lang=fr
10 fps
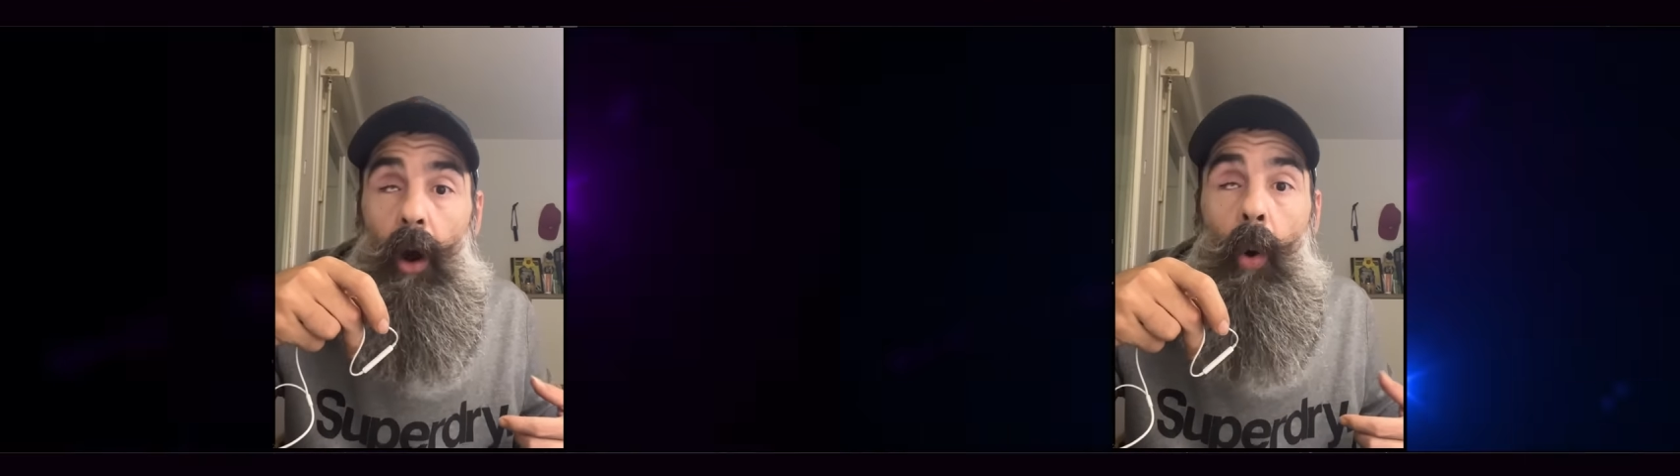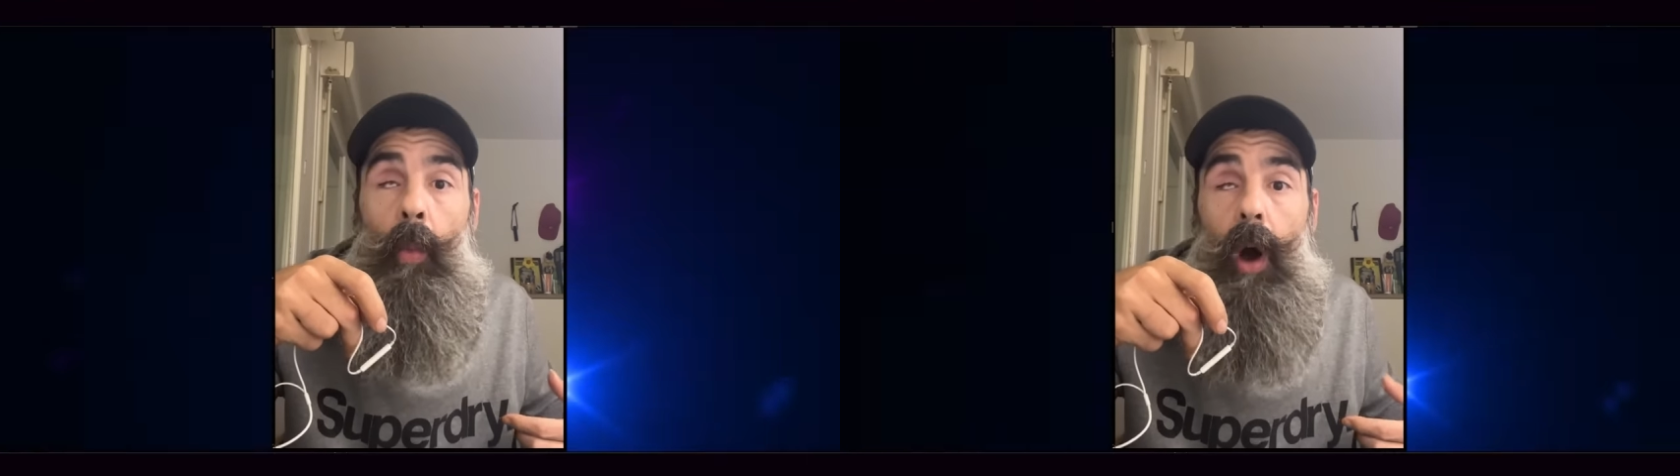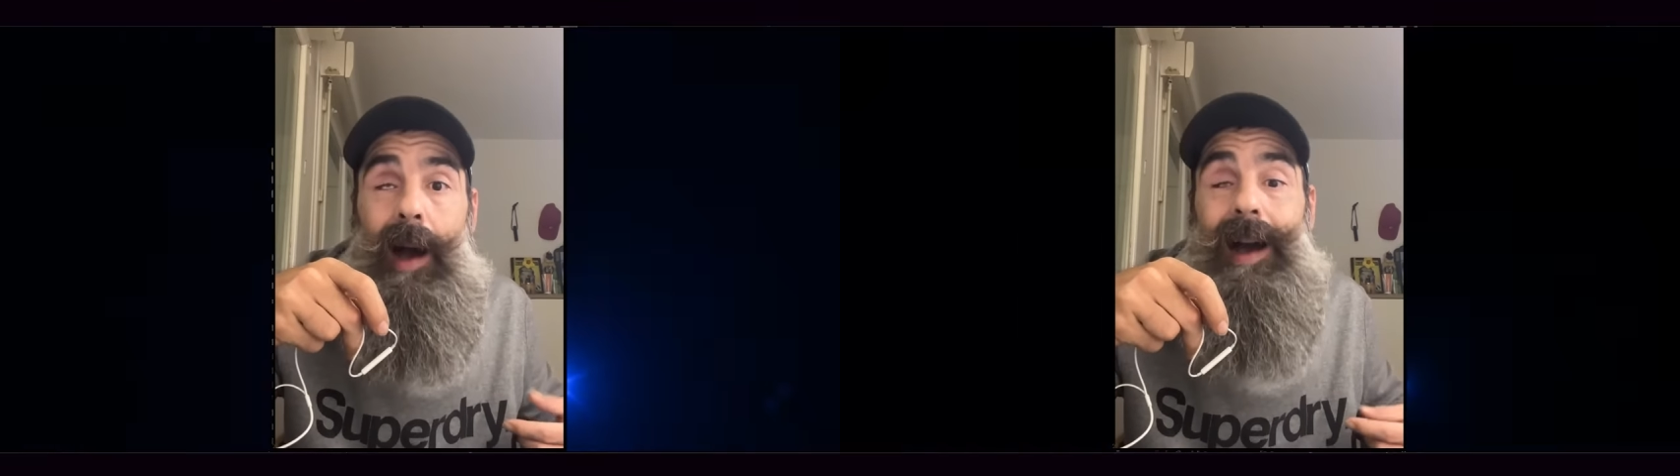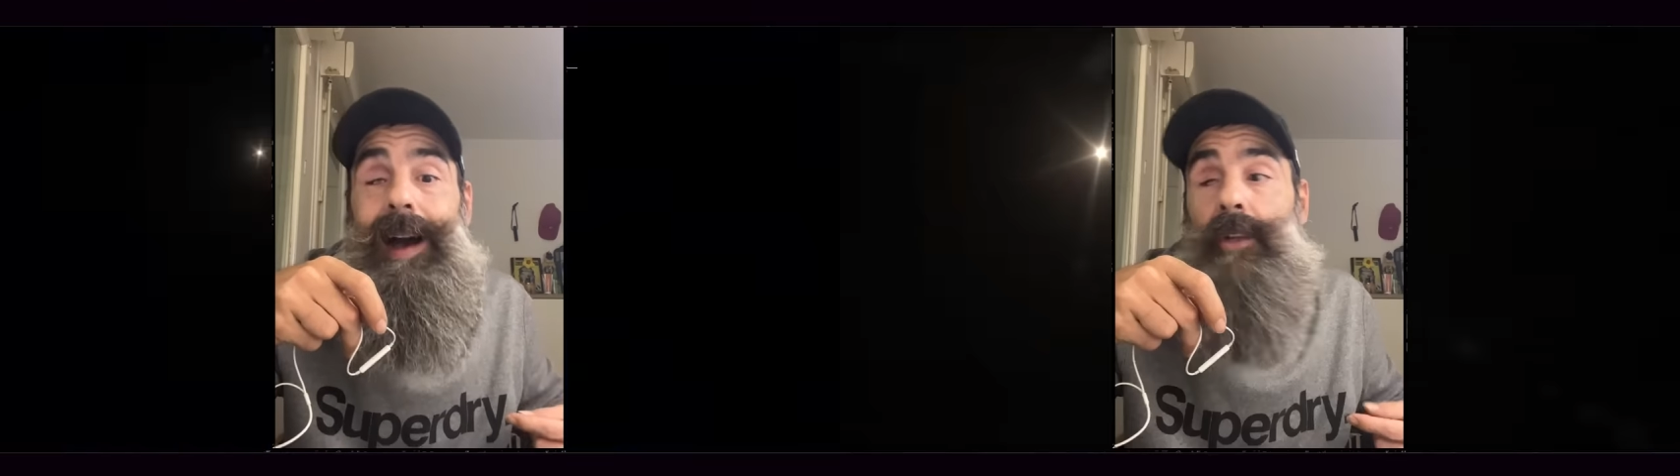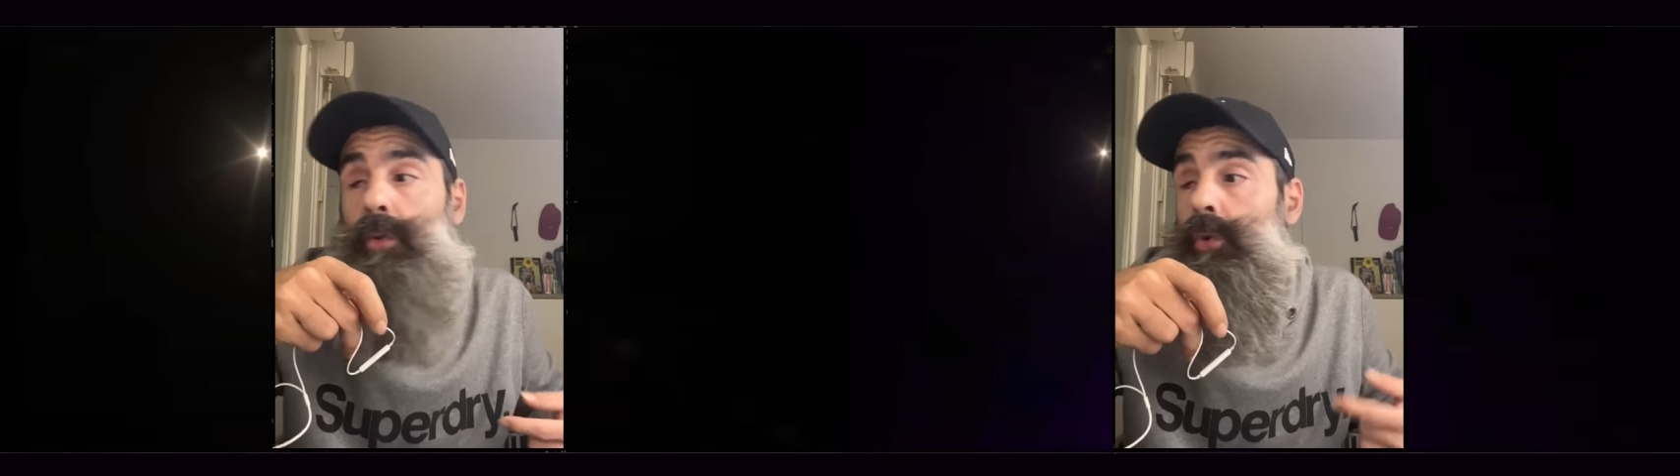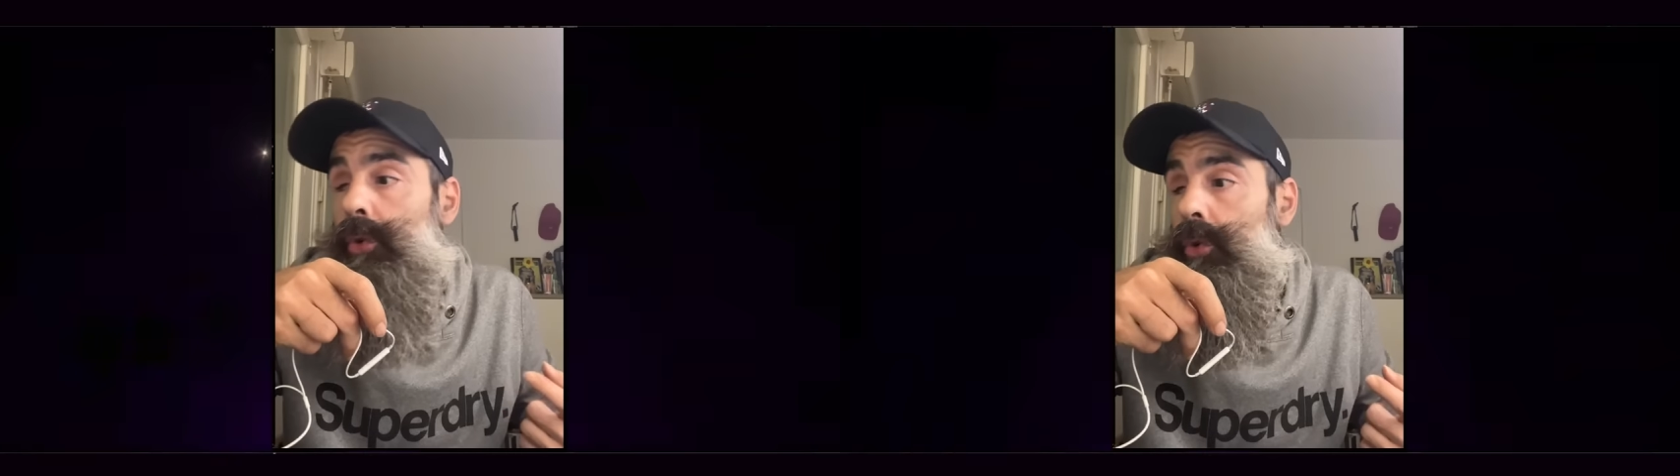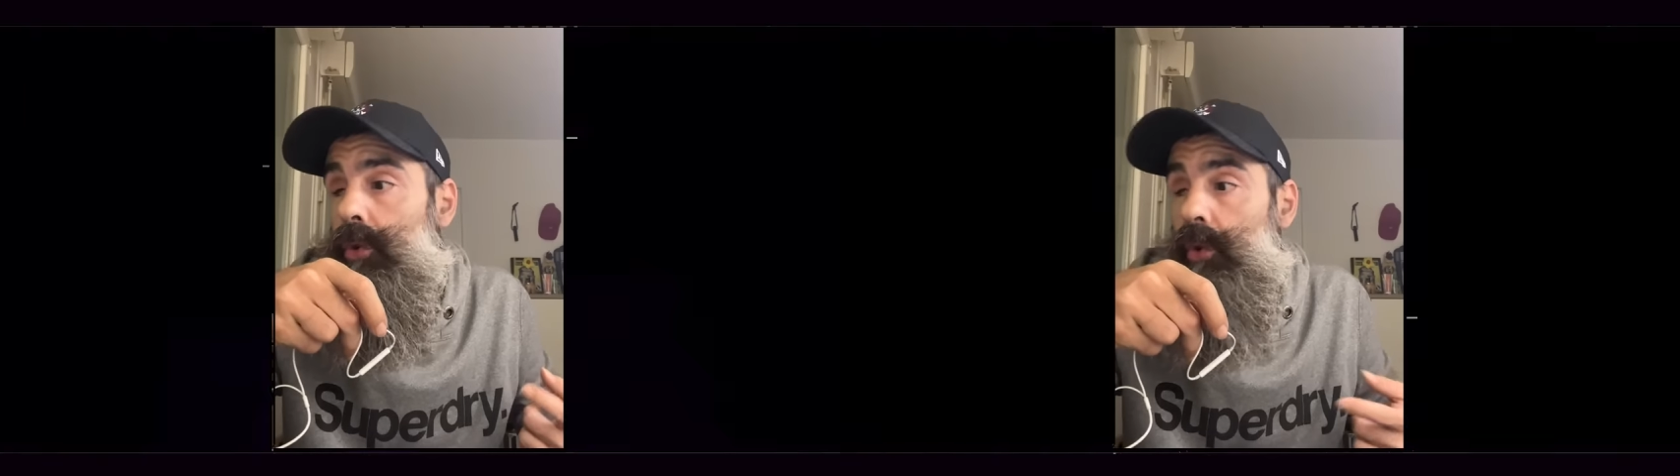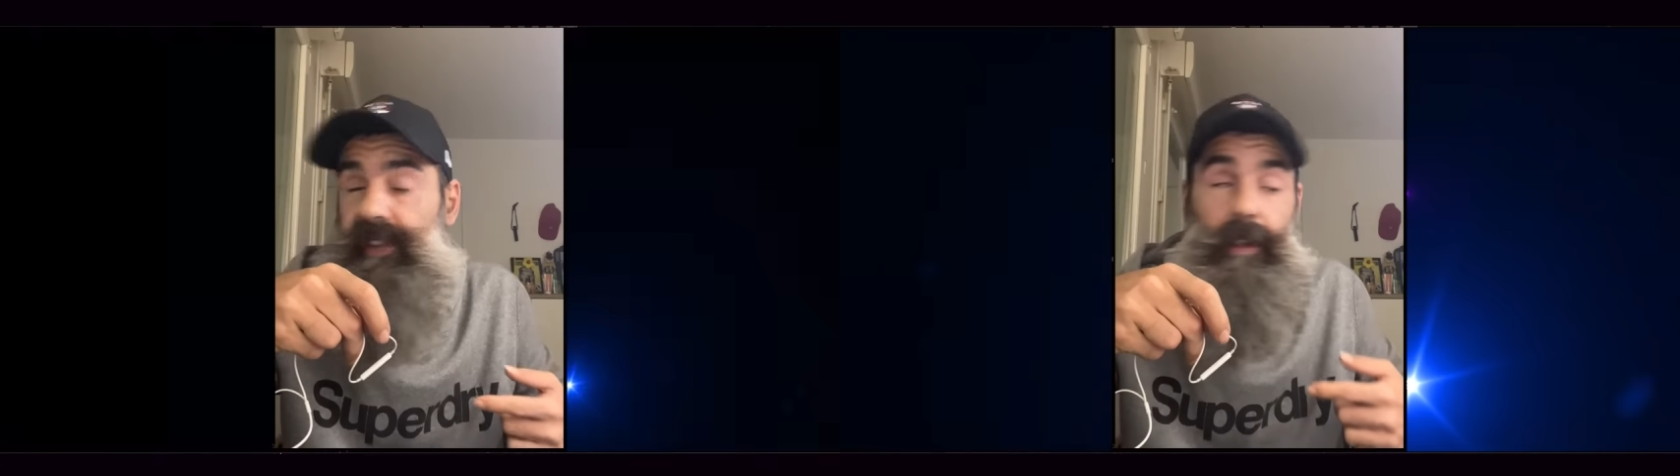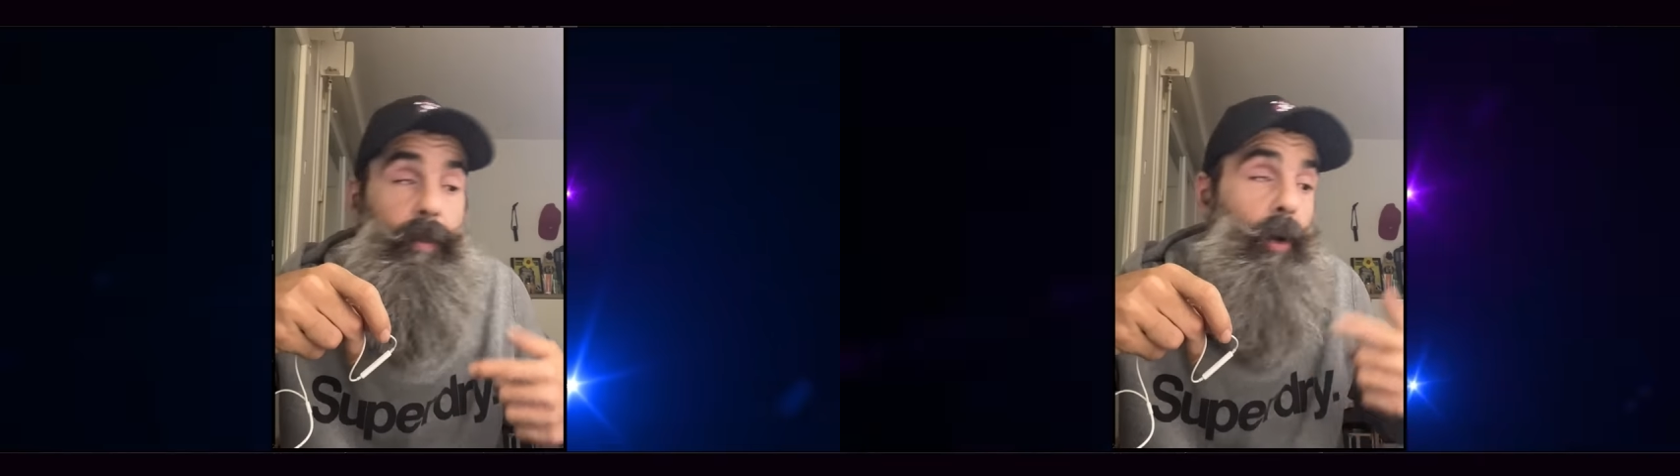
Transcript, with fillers: y a au moins un trou du cul qui